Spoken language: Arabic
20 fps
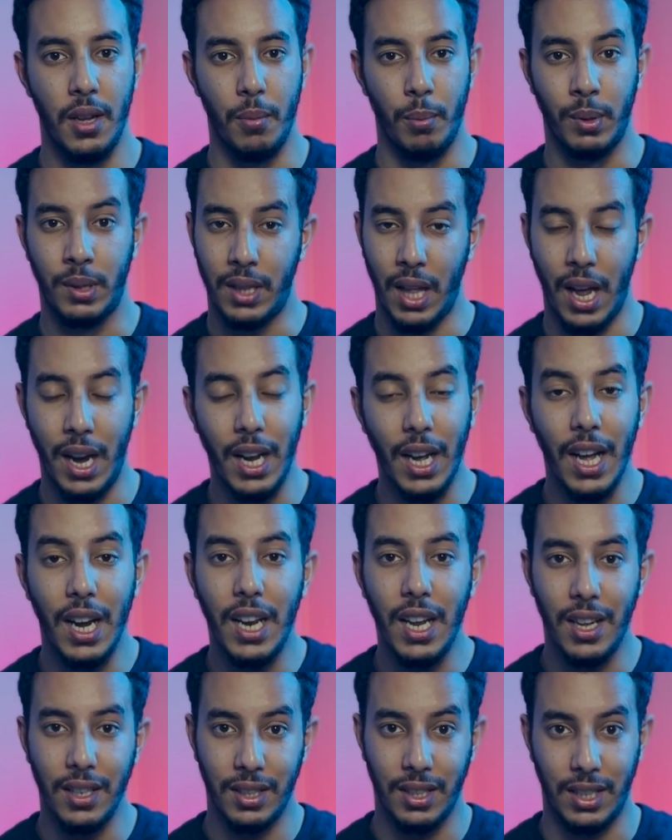بالطريقه
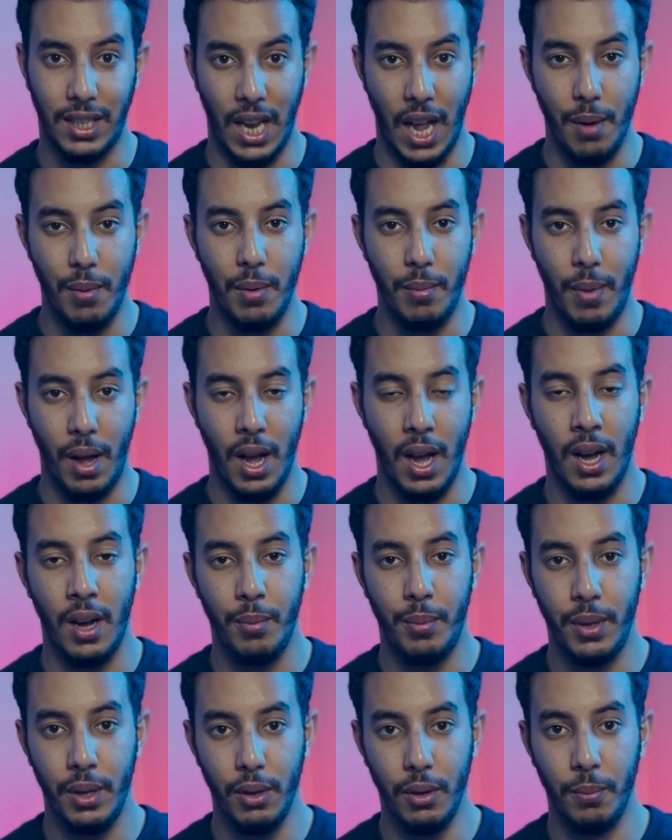اللي خاصك تتعامل معاها
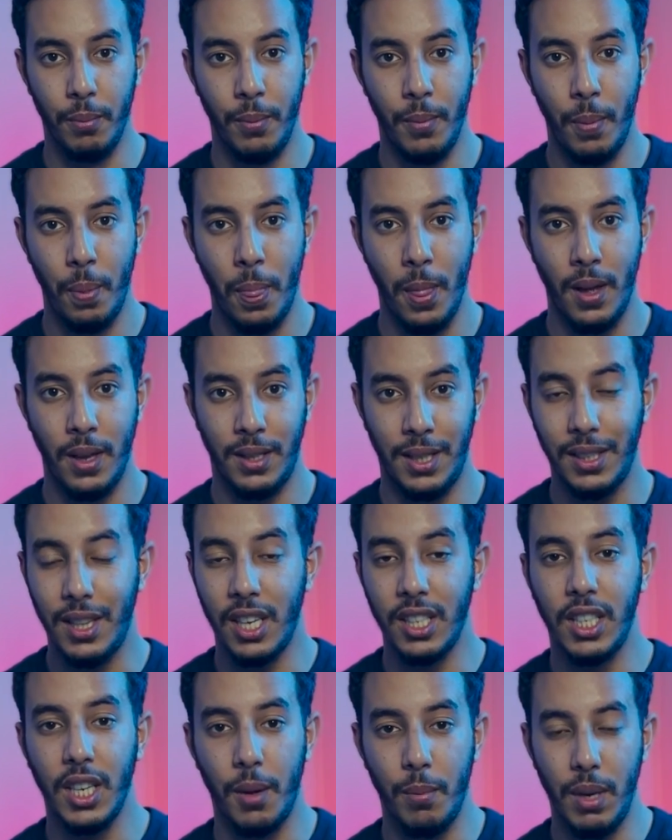بهم
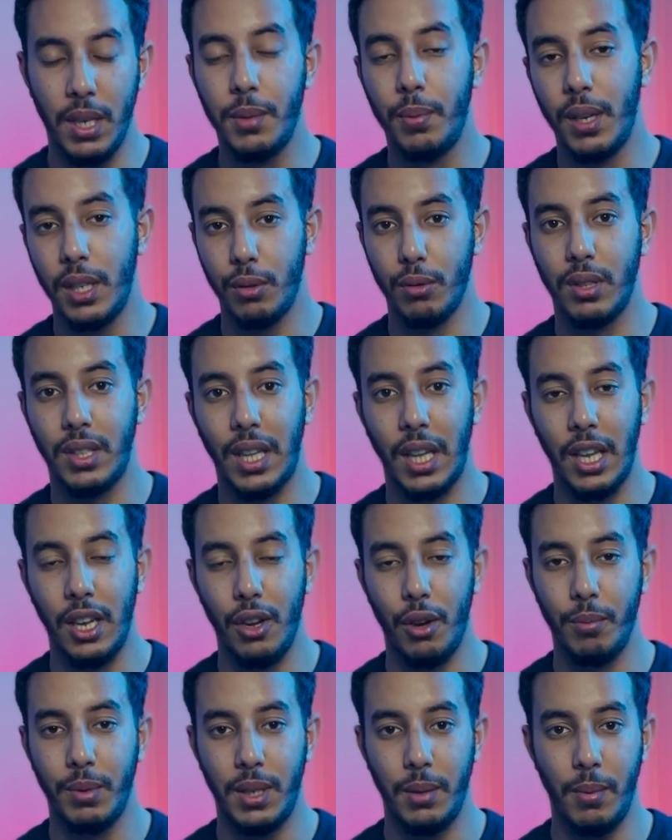سيتاجير ملي بغيت توصل
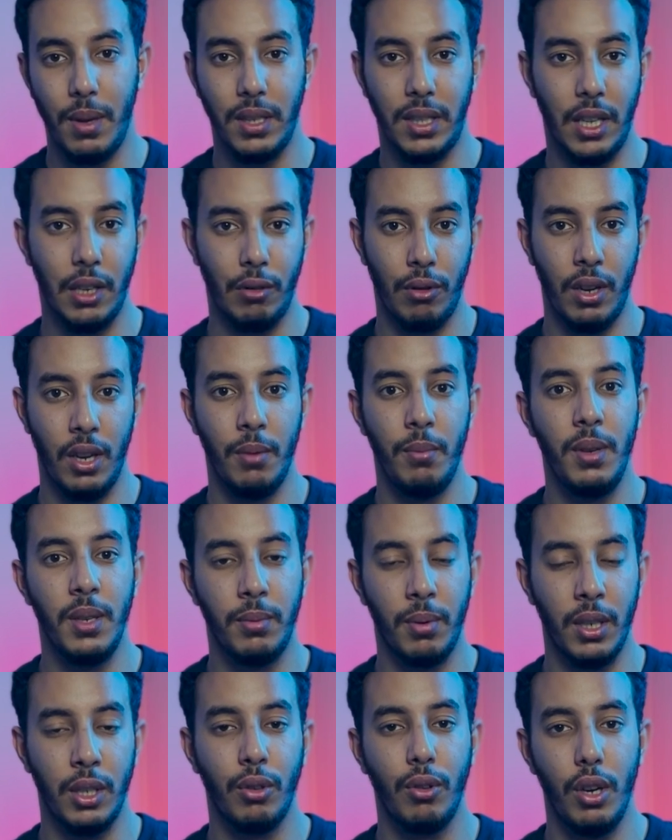لهم شي ميساج ولا ملي
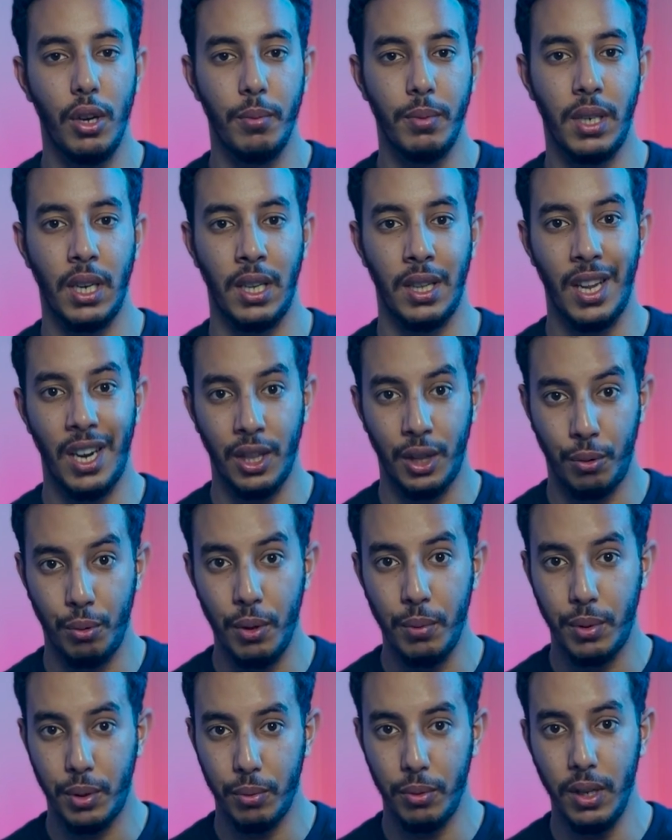بغيت تقول لهم شي هضره دوي
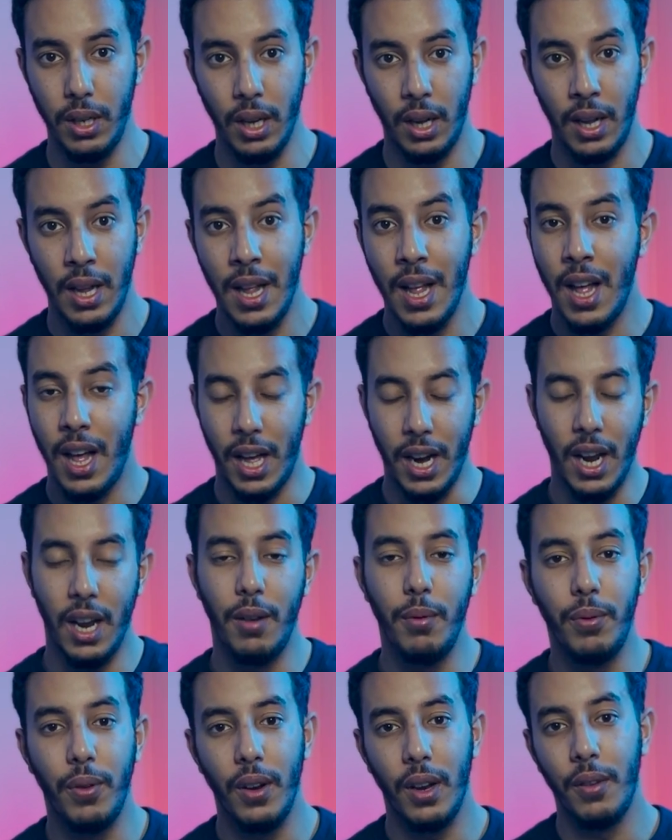بشويه راه
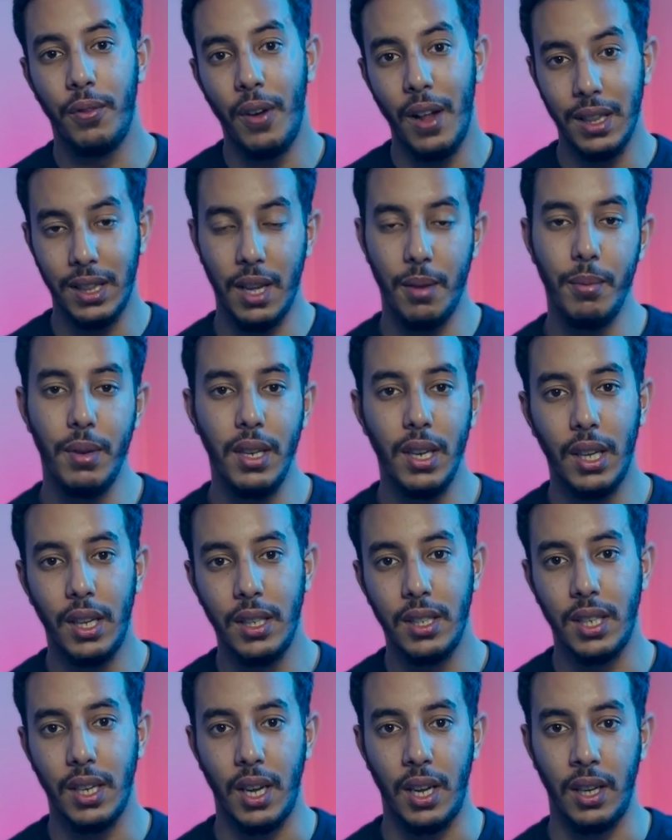الفالطه منك
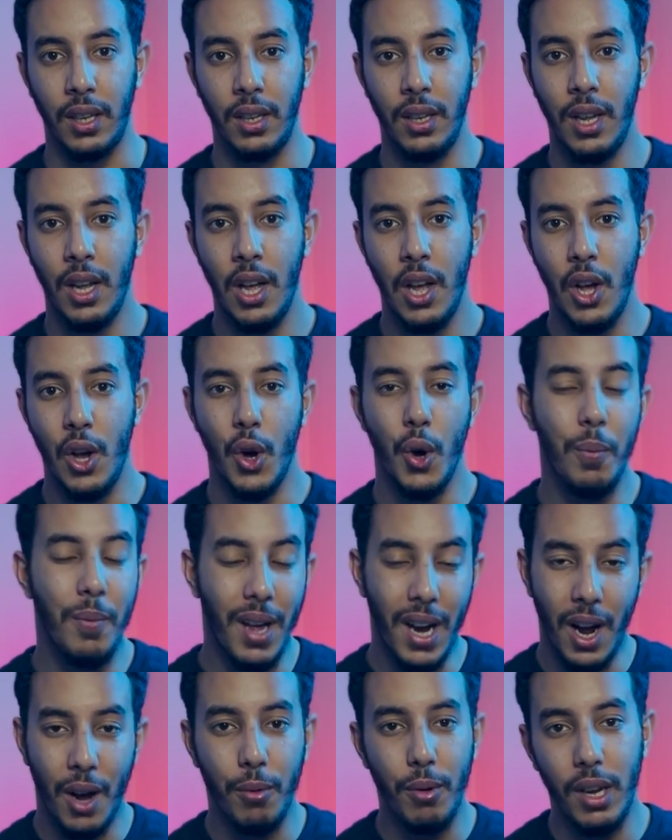نتايا هما
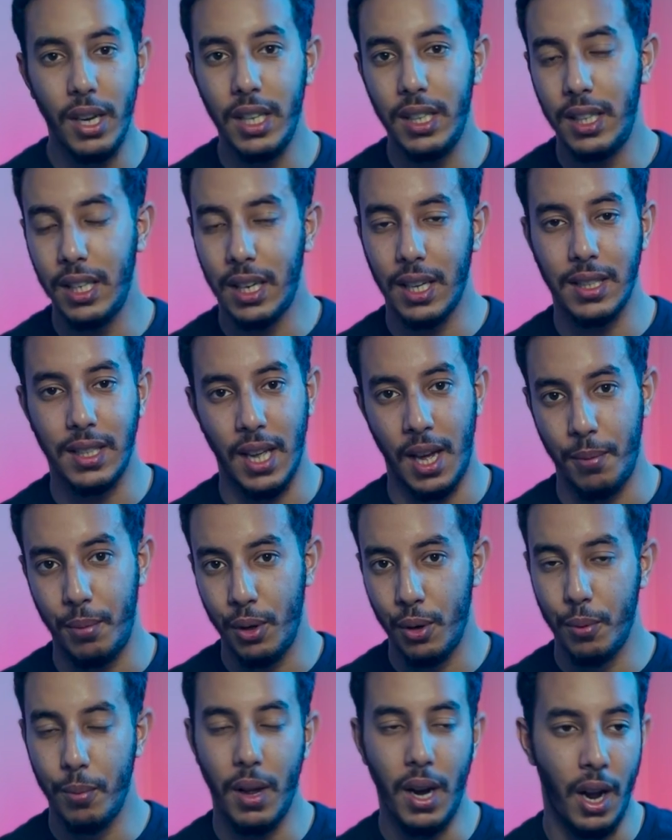راه والديك اصاحبي
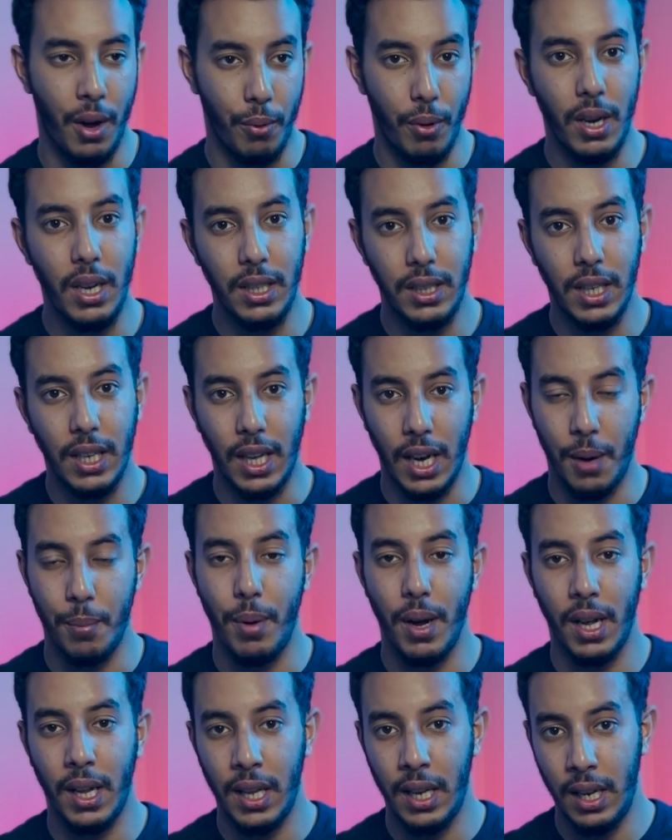هما راه والديك راه
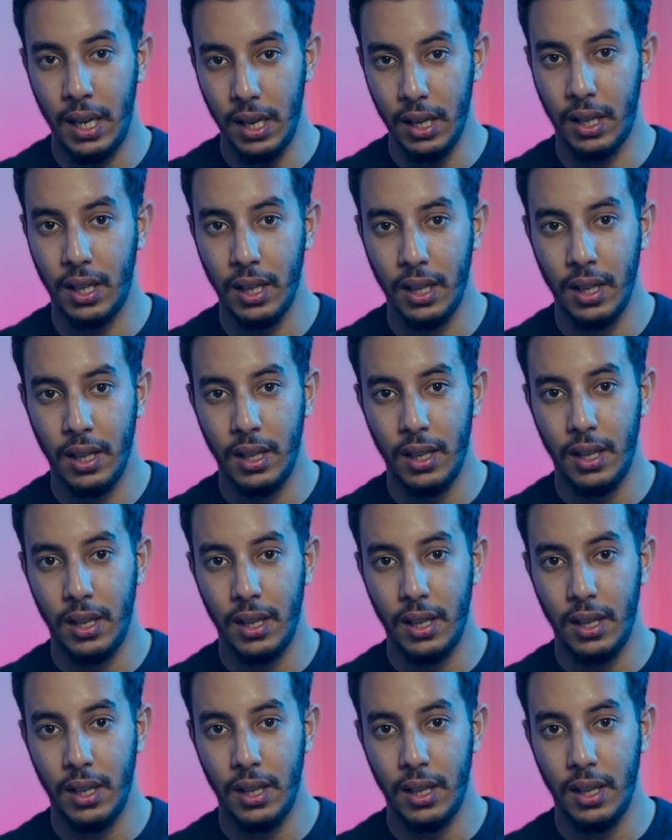باغيين لك